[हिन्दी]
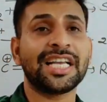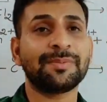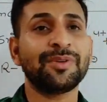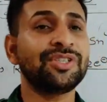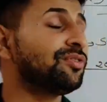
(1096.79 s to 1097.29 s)
H
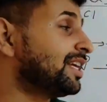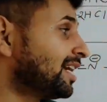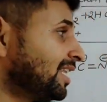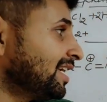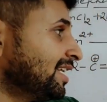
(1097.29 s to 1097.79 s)
प्लस
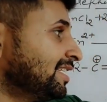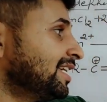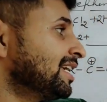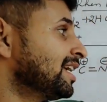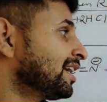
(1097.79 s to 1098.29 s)
जुड़ेगा देख
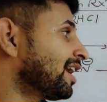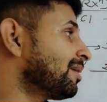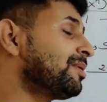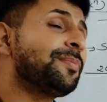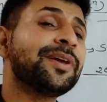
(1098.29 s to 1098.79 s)
लीजिए
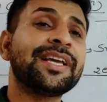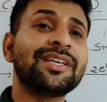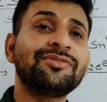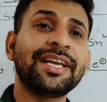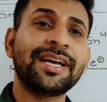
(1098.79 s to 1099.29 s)
कार्बन पे क्या
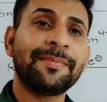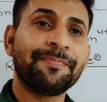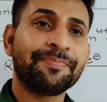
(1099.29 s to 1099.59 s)
जुड़ेगा